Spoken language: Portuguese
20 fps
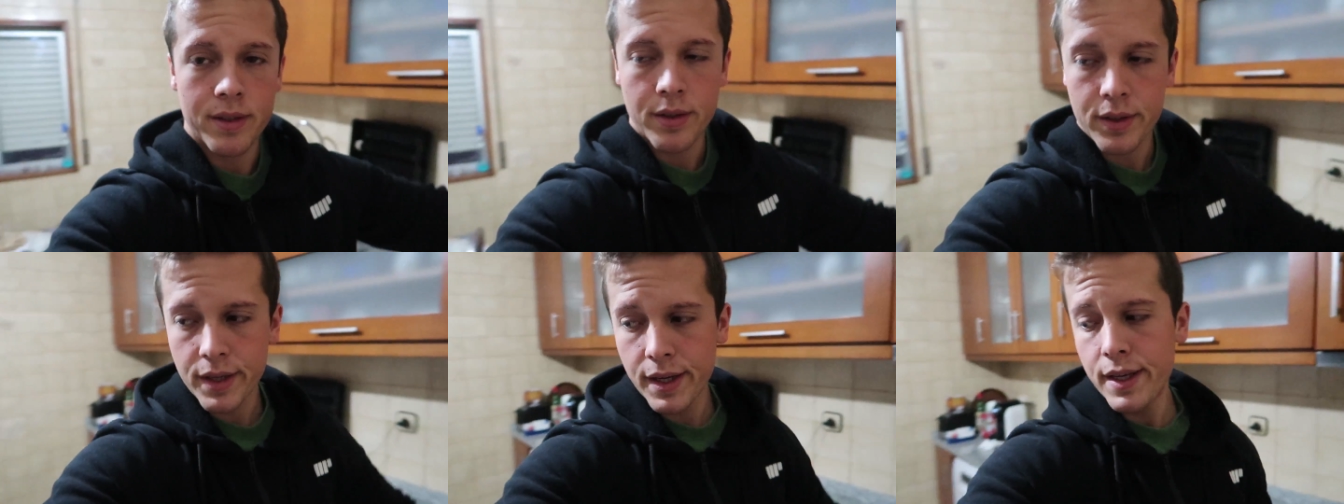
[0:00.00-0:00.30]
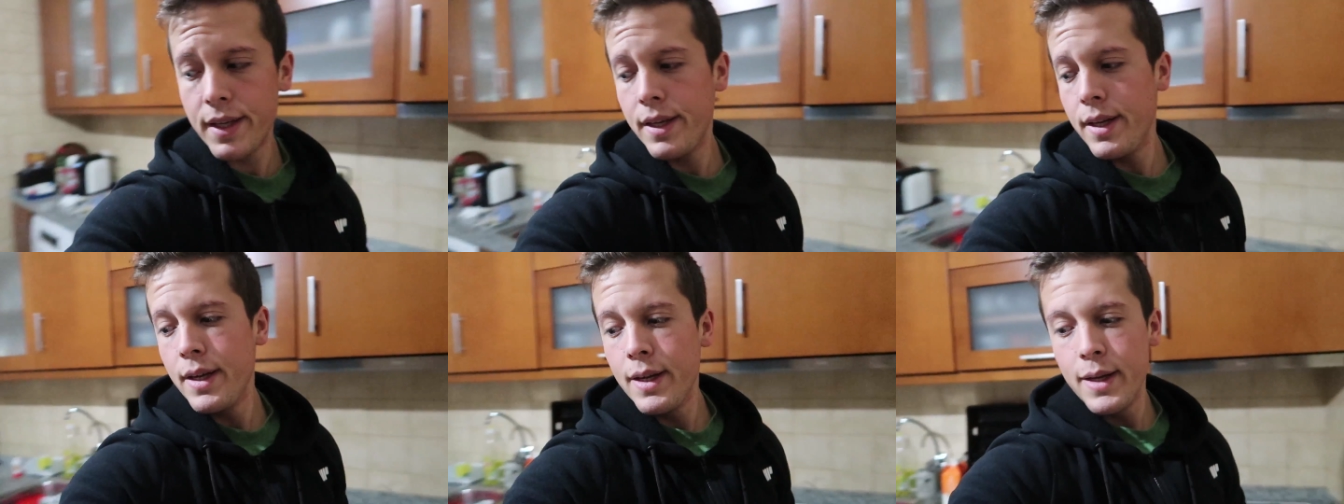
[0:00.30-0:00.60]

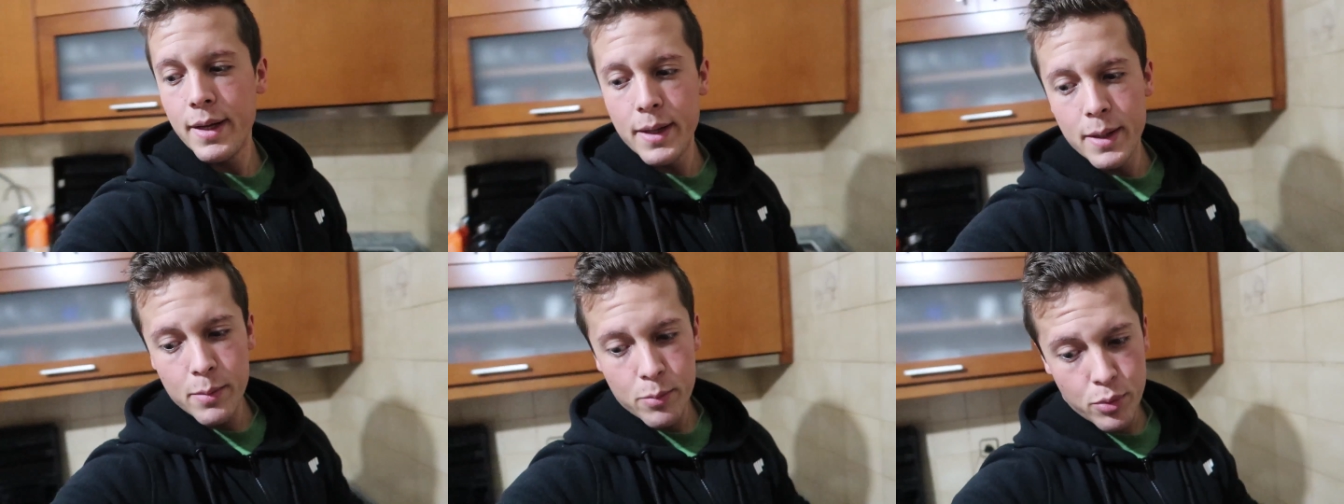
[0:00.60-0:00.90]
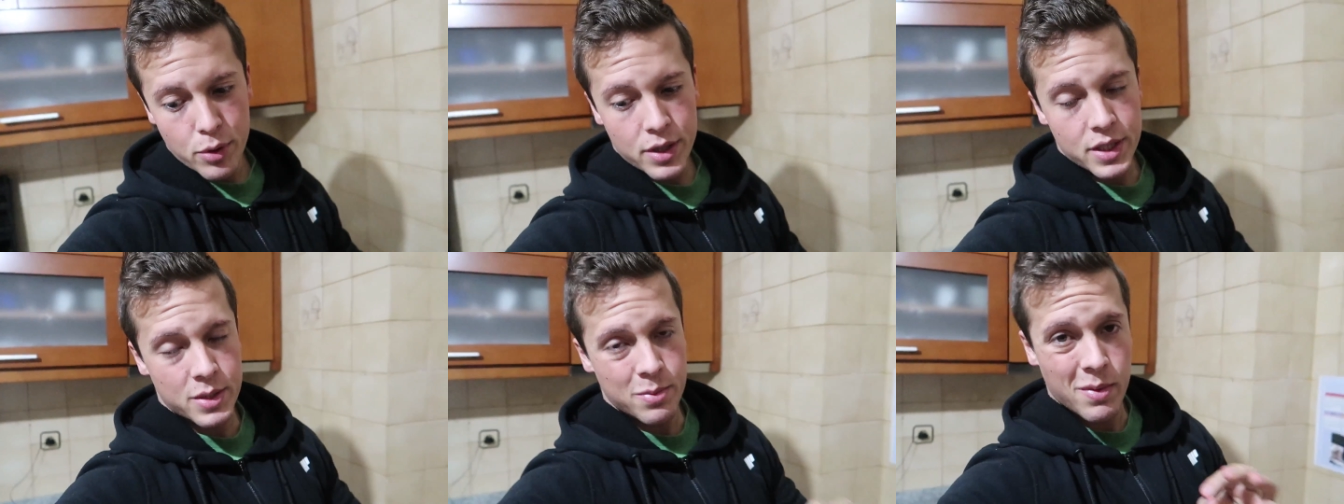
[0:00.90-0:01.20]
ok?
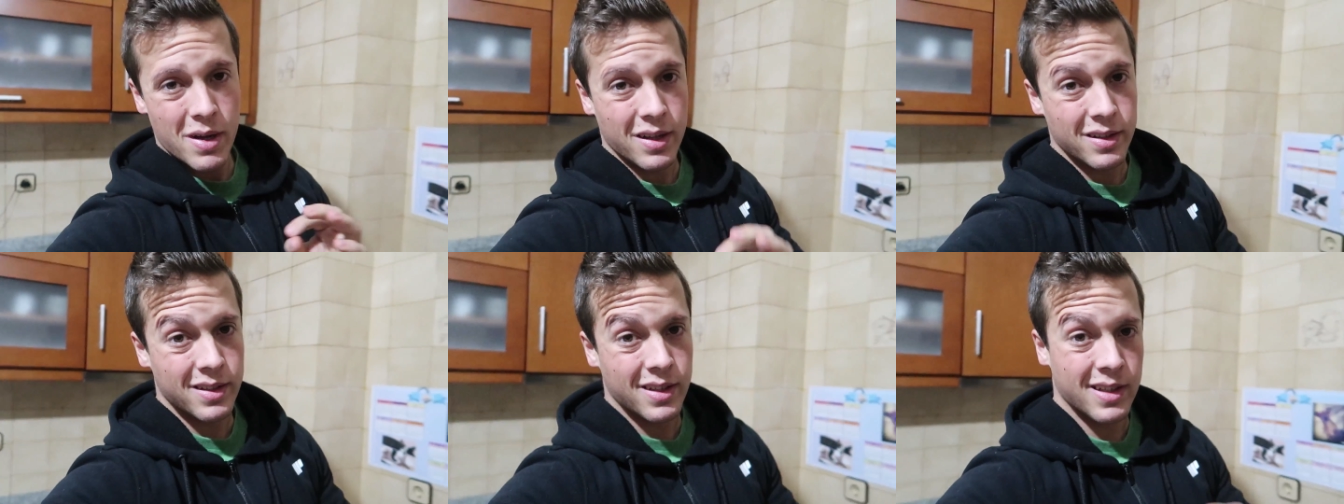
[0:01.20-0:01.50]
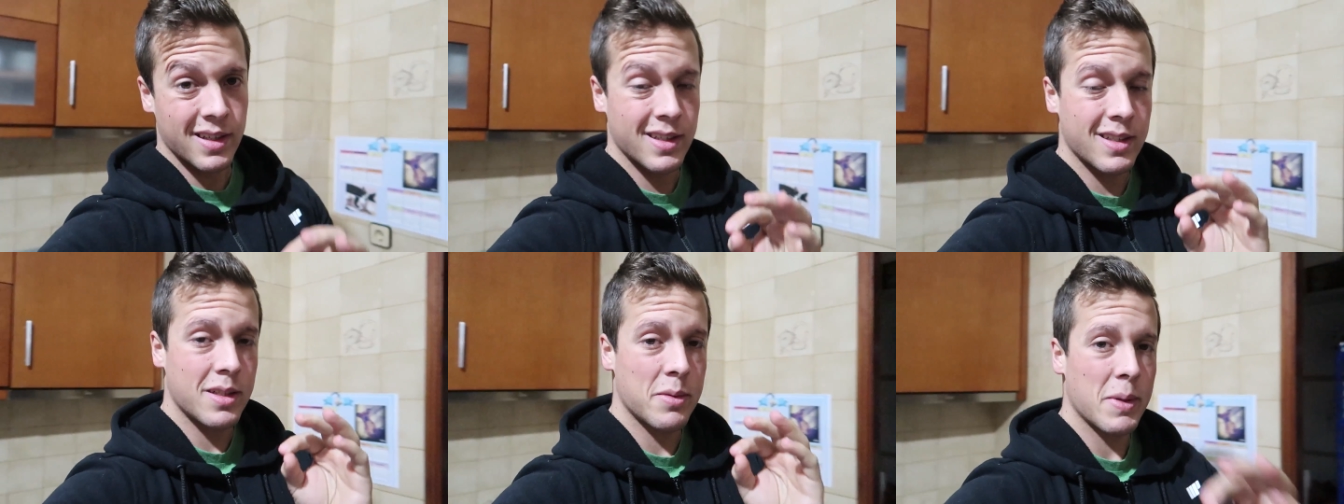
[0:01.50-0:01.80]
Por isso, malta,
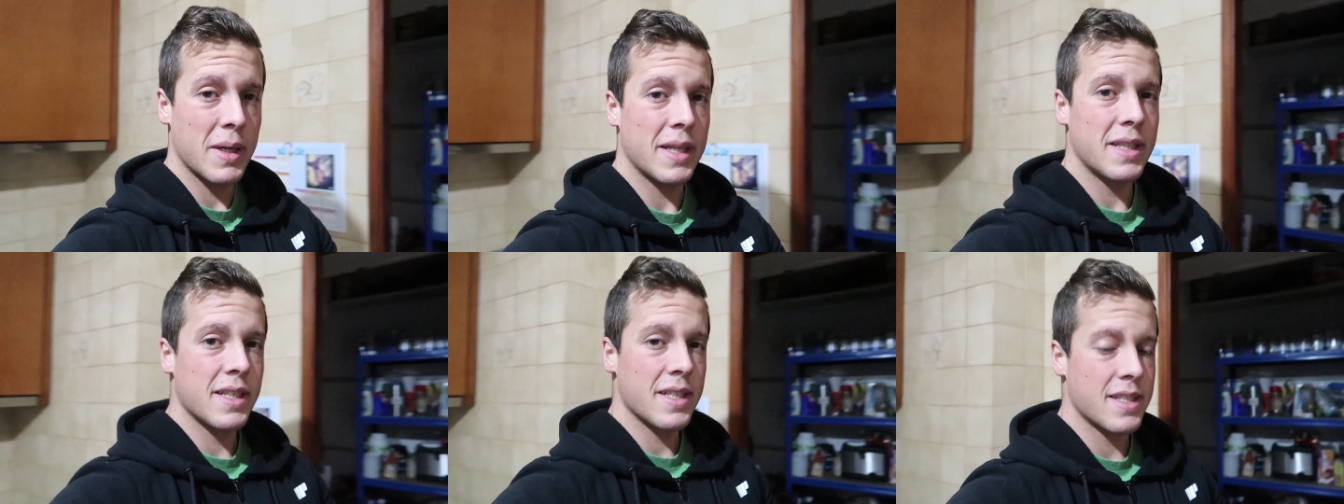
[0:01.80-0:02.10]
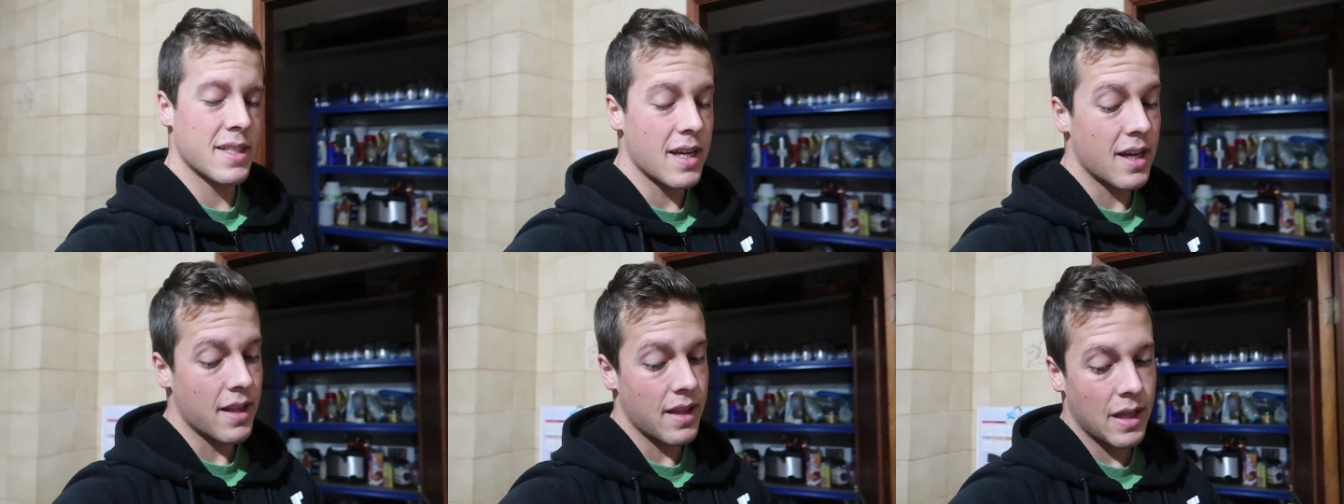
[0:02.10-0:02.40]
que estiver
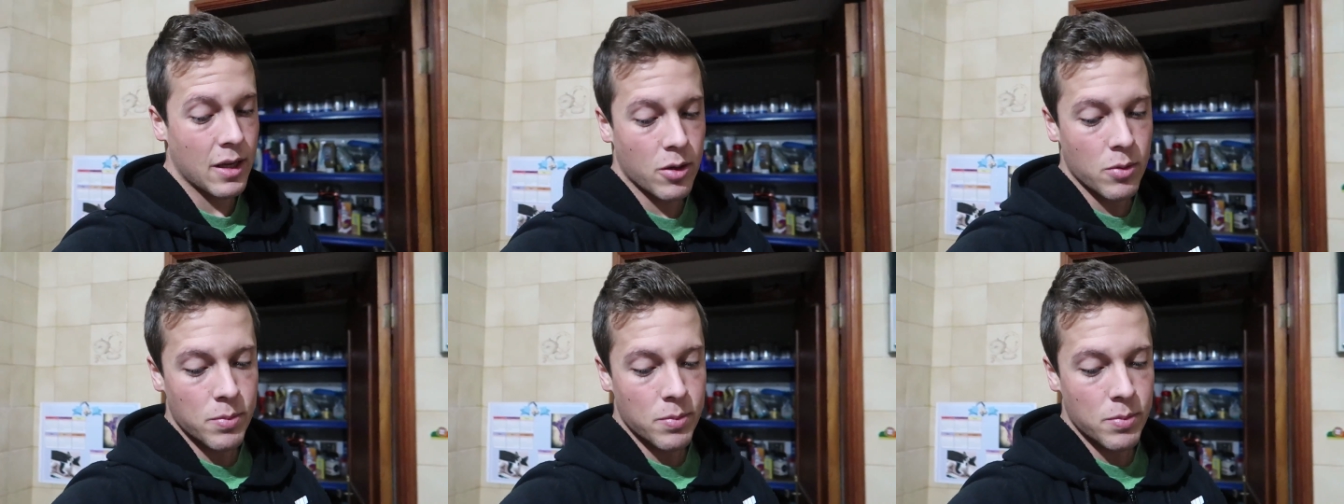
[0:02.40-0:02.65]
interessado em